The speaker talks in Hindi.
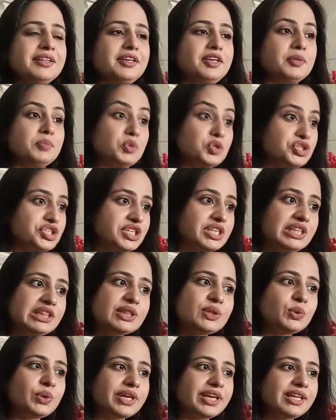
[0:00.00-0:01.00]
देखिए
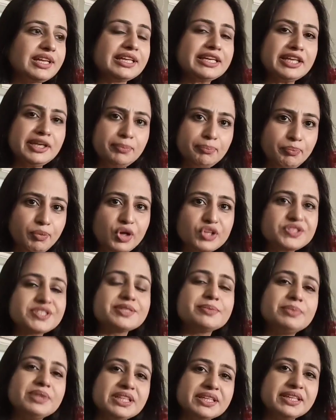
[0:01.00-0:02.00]
मुश्किल तो है लेकिन
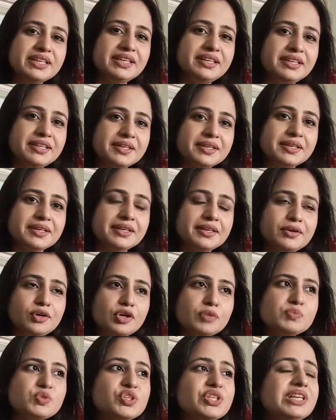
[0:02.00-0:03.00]
इम्पॉसिबल नहीं है
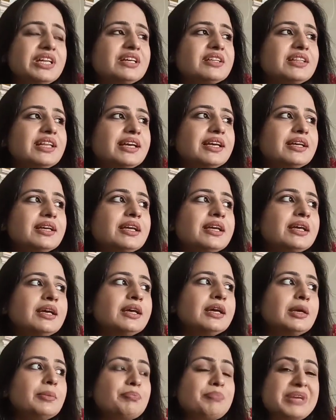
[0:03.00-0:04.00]
और मुझे लगता है
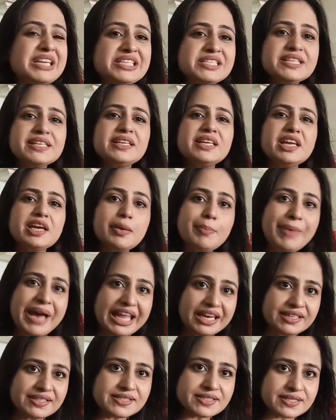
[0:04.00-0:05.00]
मेंटेनिंग अ
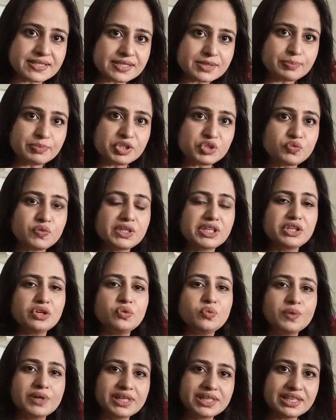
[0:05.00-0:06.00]
बैलेंस बिटवीन
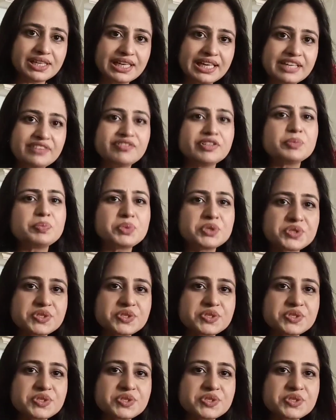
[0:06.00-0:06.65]
योर वर्क लाइफ एंड